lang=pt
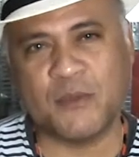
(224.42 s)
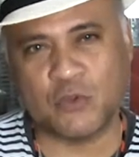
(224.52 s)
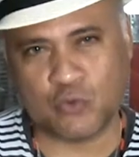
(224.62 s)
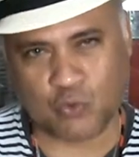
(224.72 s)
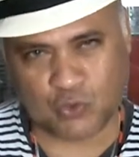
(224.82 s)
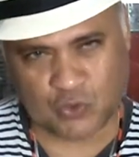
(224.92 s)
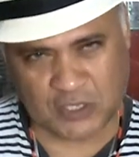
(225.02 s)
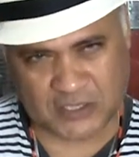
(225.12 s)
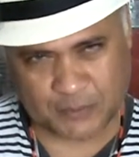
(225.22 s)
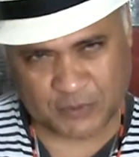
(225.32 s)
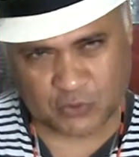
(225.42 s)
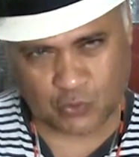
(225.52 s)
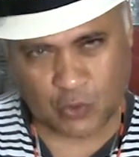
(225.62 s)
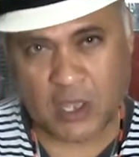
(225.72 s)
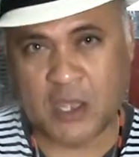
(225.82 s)
todo dessa
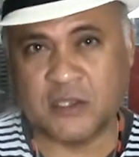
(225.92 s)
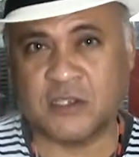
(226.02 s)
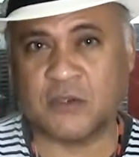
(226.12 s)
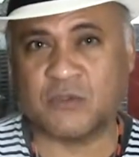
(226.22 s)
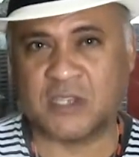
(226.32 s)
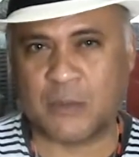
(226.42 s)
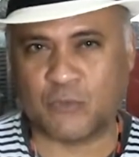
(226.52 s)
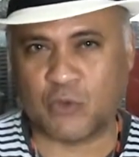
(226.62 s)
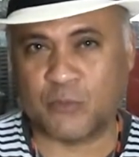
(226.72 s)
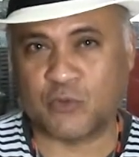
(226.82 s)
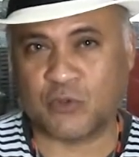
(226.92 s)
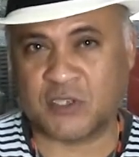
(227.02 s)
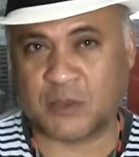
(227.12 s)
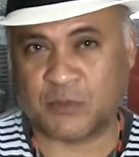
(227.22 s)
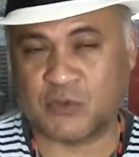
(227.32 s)
pessoa. Se não sabe o nome todo
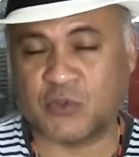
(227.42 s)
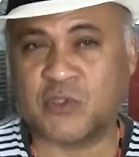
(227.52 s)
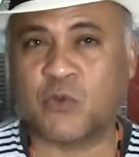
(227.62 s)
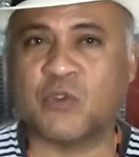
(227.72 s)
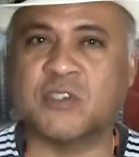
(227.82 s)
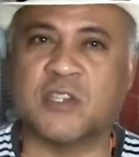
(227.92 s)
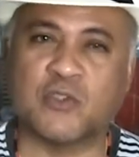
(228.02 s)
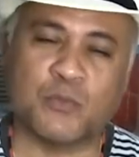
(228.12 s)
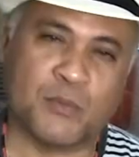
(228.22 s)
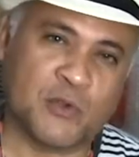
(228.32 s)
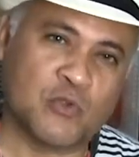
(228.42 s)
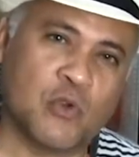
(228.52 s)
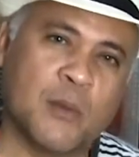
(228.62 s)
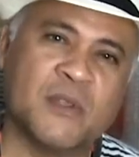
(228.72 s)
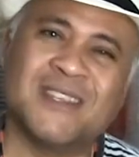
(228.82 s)
dessa pessoa, se concentre no primeiro
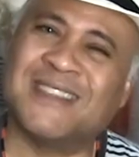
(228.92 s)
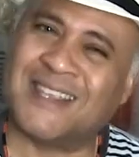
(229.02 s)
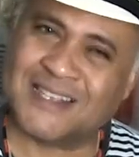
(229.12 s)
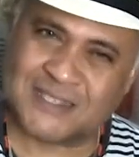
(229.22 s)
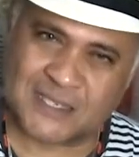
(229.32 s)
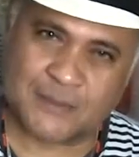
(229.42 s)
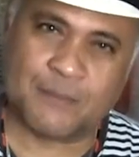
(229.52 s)
nome e nessa